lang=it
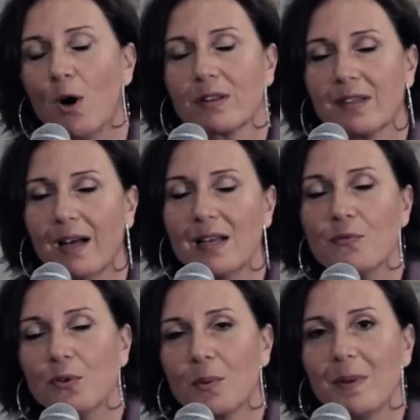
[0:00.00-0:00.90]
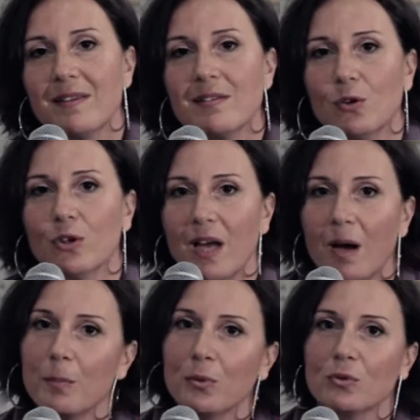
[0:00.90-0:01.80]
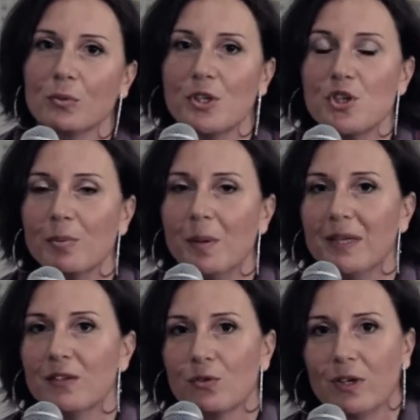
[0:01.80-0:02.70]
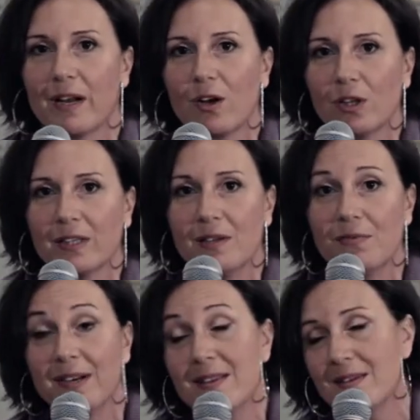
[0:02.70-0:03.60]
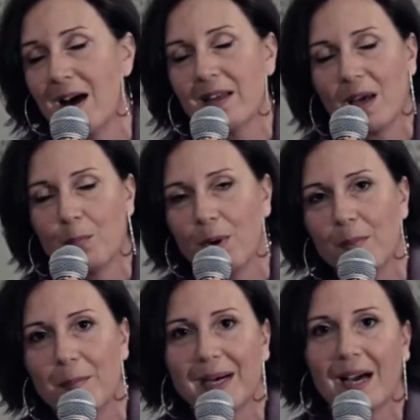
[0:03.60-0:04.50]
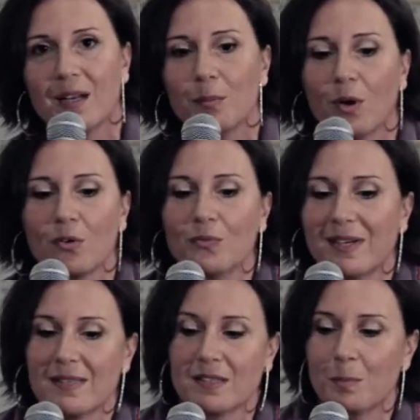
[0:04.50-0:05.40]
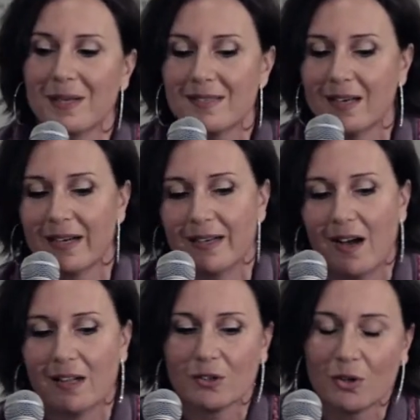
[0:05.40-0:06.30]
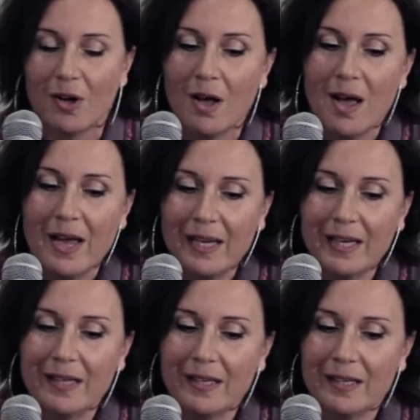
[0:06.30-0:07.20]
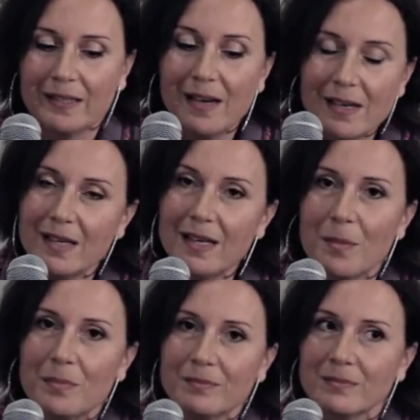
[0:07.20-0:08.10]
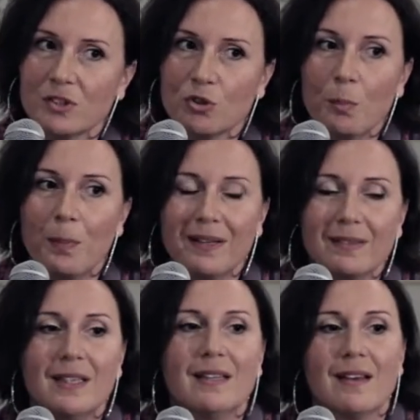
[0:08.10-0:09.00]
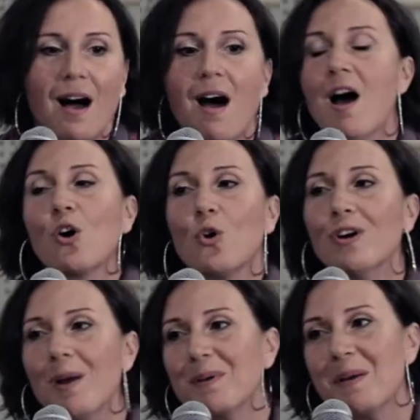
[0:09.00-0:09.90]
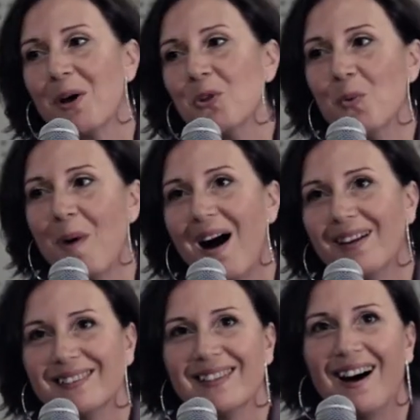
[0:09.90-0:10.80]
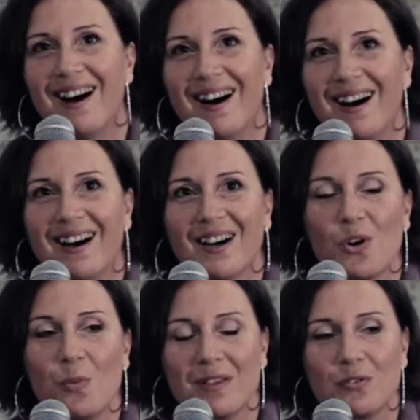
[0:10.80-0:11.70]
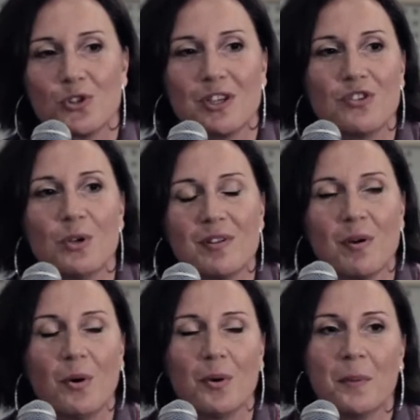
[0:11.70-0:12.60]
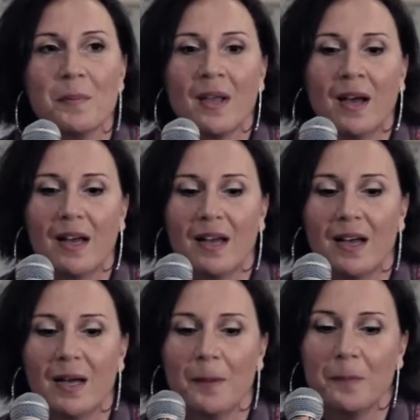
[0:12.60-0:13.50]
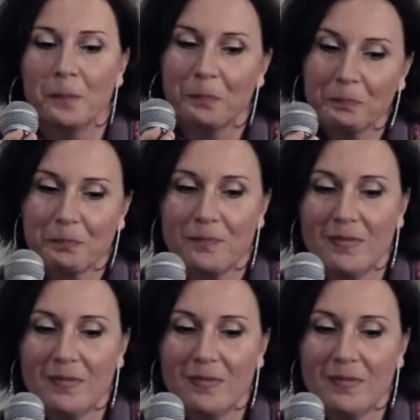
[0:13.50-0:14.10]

porta informazioni appunto principalmente sulla raccolta differenziata che poi magari boh, può spaziare in altro e da lì mm, sono partita con la prima domanda come associazione siamo um,